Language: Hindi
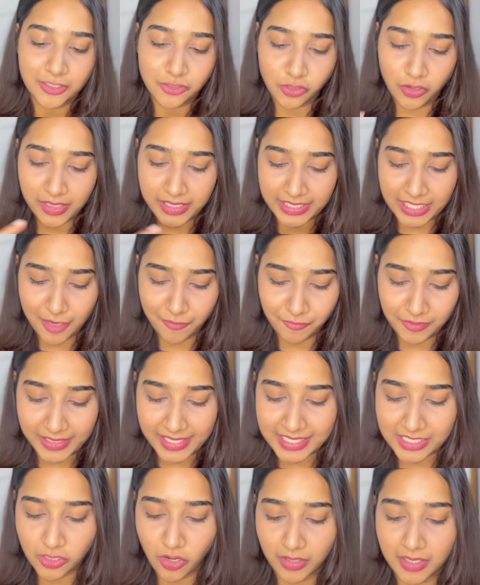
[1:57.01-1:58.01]
सो so, ये
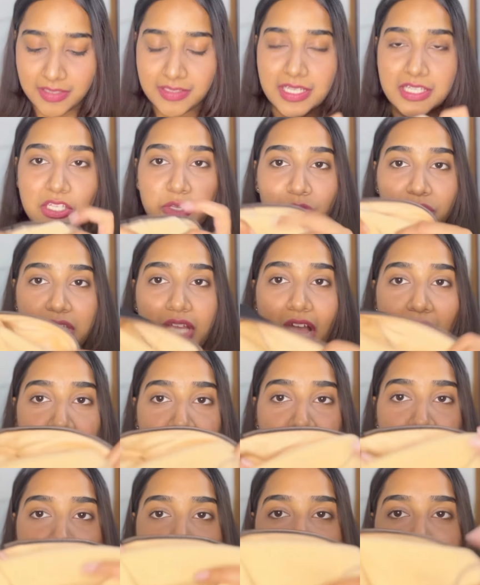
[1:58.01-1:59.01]
फ्ली स्टॉकिंग ऐसी होती है
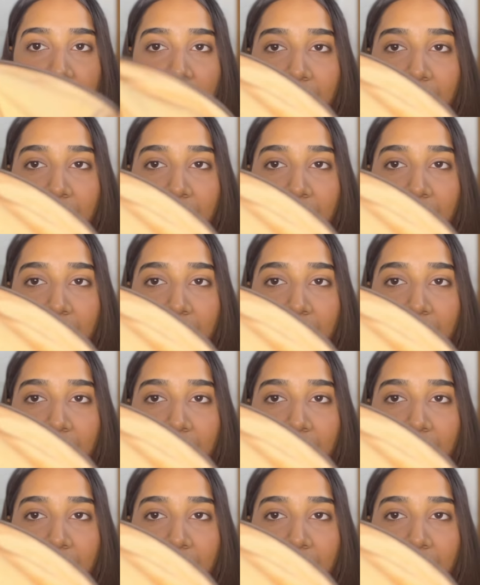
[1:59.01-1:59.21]
अंदर से ये